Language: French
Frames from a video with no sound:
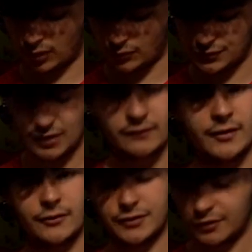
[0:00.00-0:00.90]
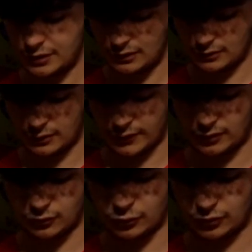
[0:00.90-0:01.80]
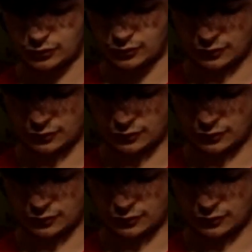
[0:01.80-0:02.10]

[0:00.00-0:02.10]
première puce qui vient en diagonale euh, avec le bloc